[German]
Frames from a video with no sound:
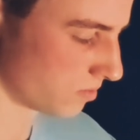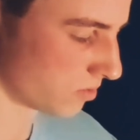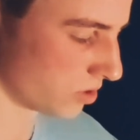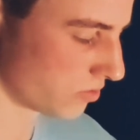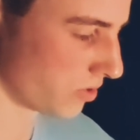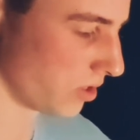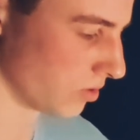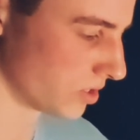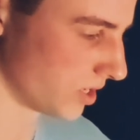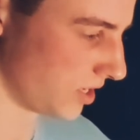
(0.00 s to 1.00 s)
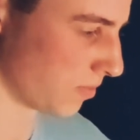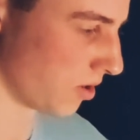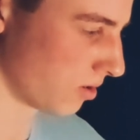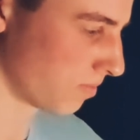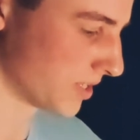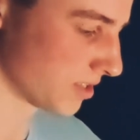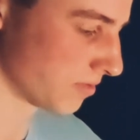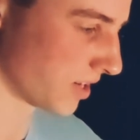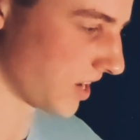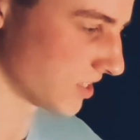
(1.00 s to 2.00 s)
durchführen und dann eben auch bessere
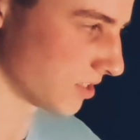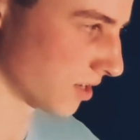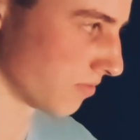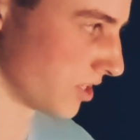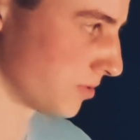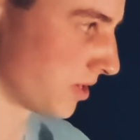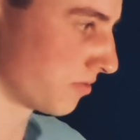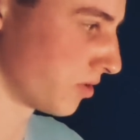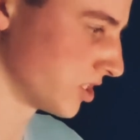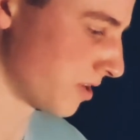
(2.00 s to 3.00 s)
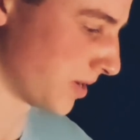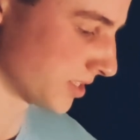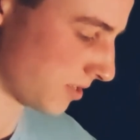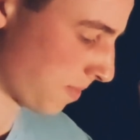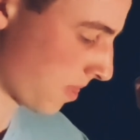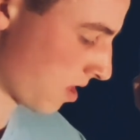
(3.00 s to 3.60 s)
Vergleiche treffen als bei der VO2 Max.